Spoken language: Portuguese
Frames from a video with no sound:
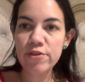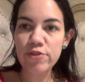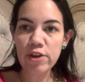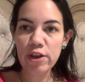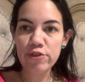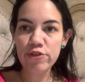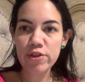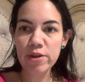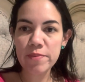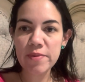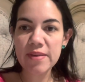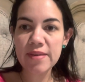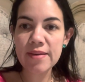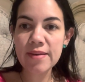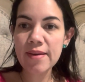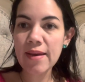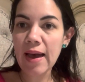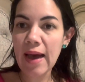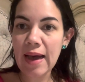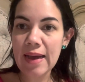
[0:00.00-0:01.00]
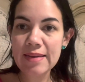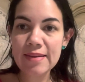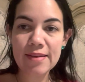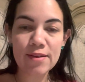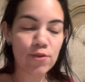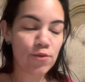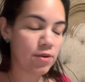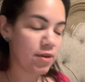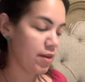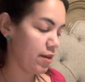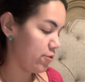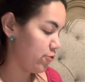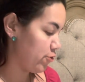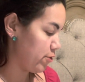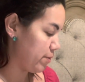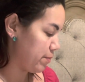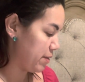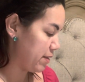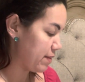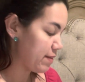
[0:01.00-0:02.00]
já estamos em casa, eu tô aqui
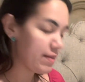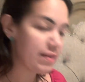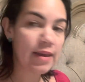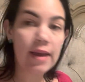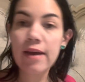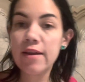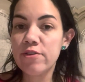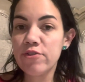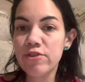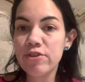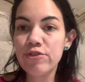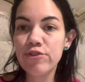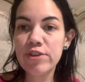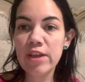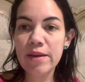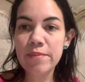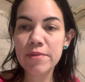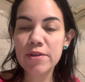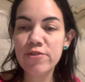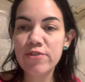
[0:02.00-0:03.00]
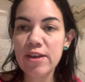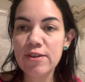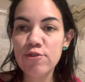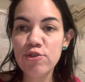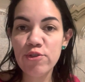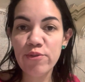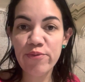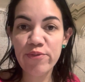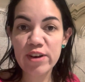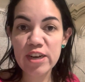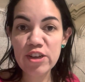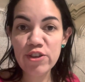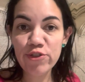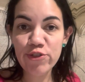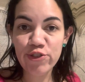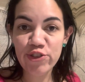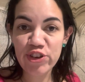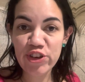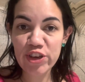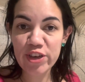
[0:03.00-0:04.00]
assistindo a minha série, gente, terminando de assistir
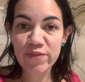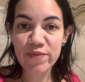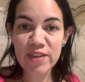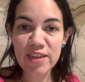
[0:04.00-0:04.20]
Vandinha.